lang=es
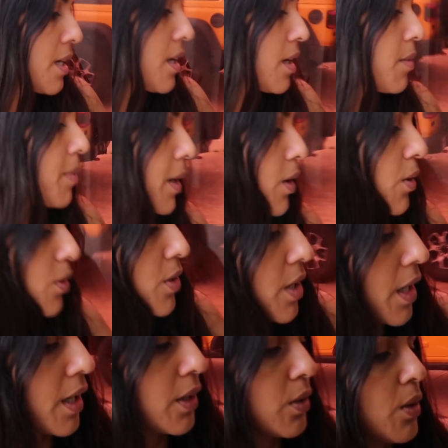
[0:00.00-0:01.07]
sí, vengo
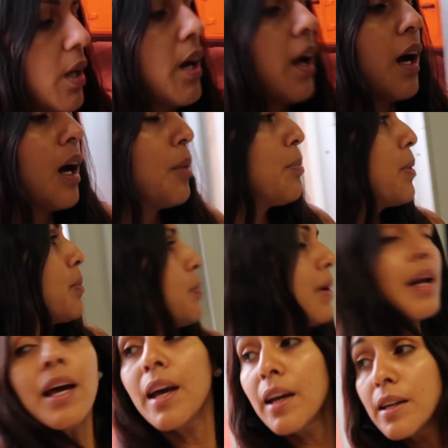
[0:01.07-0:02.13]
llegando al Happy
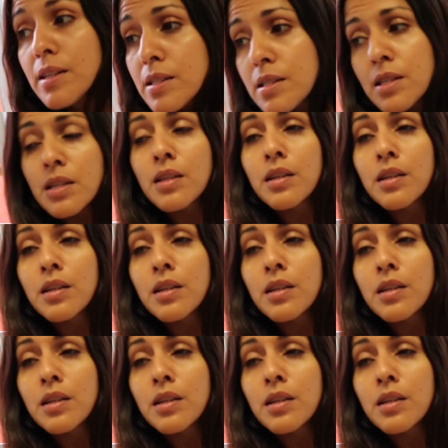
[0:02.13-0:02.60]
Place.